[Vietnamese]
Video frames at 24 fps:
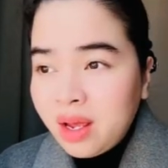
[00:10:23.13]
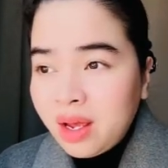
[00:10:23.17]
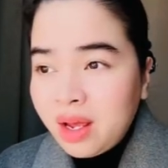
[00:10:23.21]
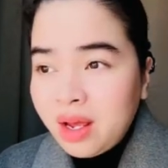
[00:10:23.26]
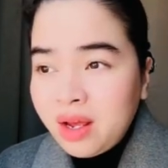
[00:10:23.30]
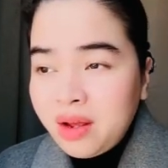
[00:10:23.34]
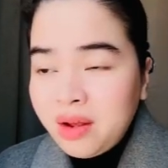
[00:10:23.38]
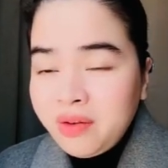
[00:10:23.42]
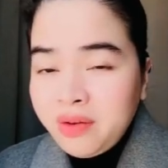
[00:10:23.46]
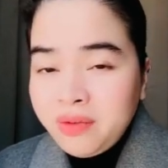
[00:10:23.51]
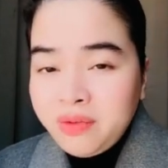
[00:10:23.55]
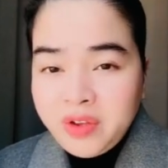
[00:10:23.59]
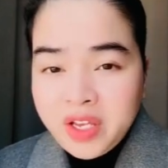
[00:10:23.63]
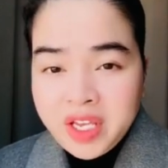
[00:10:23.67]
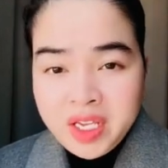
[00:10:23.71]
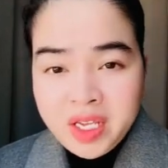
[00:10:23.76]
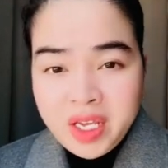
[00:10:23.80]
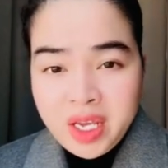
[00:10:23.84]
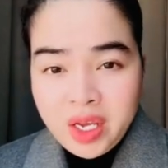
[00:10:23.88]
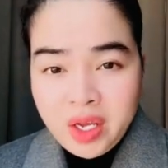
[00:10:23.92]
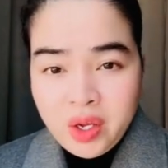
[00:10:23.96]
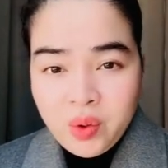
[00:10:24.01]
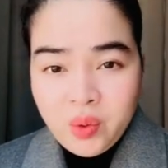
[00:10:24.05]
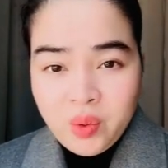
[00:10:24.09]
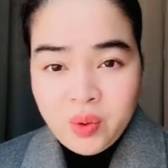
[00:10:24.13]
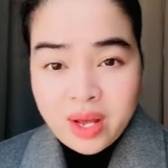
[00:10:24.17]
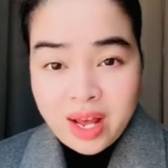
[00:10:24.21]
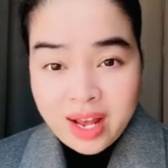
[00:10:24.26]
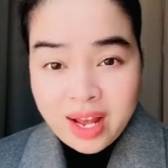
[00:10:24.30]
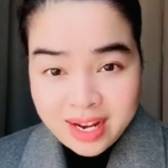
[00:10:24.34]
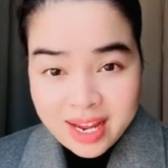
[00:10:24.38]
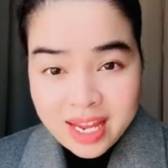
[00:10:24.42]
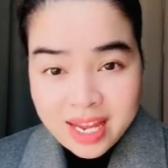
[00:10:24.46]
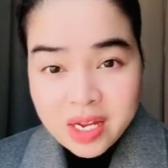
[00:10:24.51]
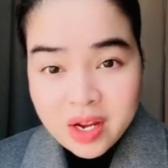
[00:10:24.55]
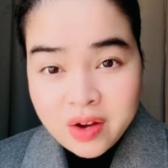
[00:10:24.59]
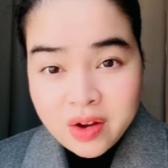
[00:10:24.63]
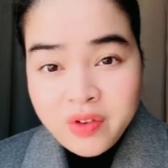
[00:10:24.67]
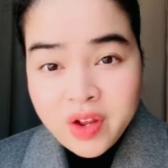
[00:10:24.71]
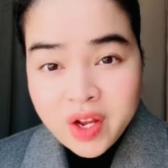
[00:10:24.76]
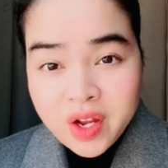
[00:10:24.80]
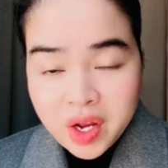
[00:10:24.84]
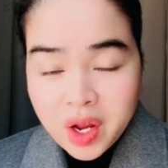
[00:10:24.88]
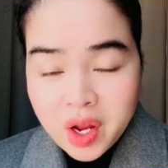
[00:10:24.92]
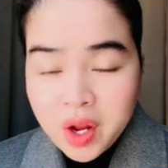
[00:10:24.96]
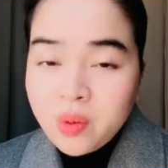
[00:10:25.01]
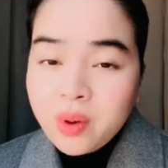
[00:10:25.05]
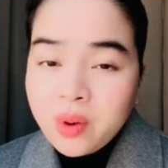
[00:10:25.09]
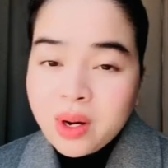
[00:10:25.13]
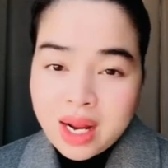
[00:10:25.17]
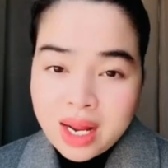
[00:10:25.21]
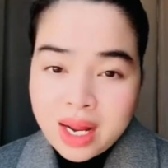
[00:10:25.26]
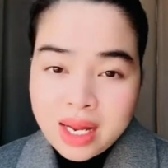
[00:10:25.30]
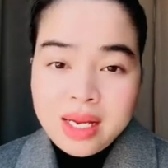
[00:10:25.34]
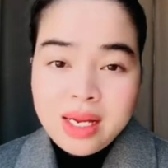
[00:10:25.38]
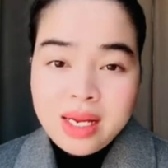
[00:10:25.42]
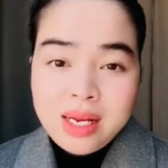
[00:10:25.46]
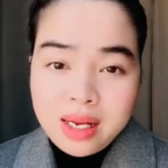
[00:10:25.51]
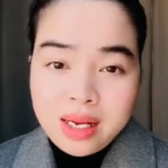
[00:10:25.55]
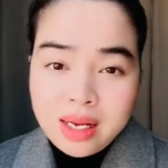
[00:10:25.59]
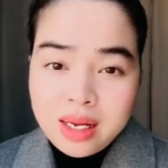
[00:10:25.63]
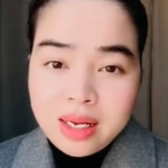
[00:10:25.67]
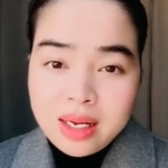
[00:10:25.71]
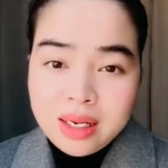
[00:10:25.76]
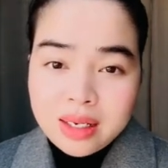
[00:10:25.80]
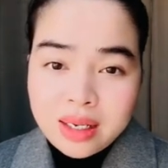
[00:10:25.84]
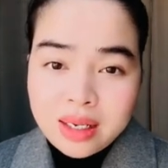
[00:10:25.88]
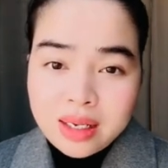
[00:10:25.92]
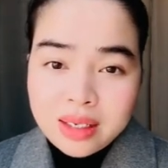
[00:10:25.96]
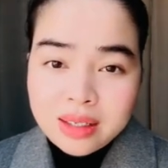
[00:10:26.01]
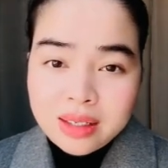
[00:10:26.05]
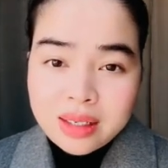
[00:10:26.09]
uh, việt kiều à, nghe chữ việt kiều là thấy uh,